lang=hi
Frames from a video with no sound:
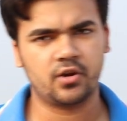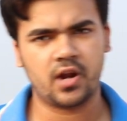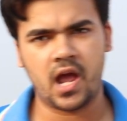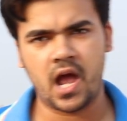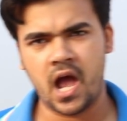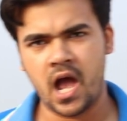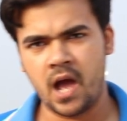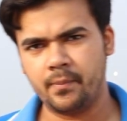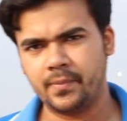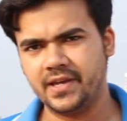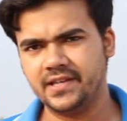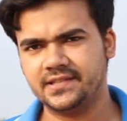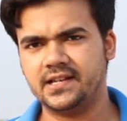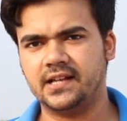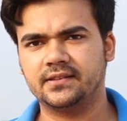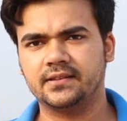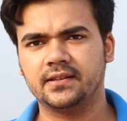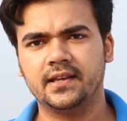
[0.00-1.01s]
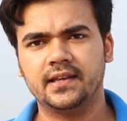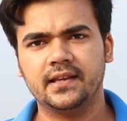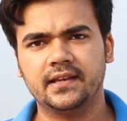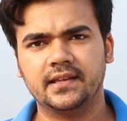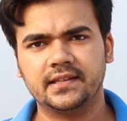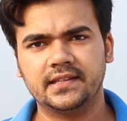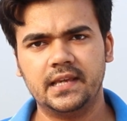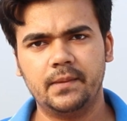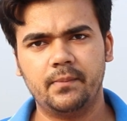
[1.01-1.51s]
और आपके
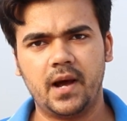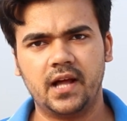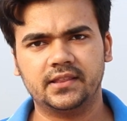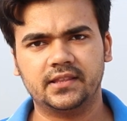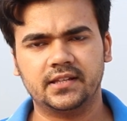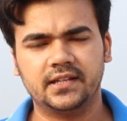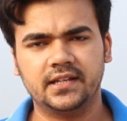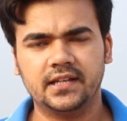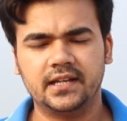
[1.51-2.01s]
साथ ये बात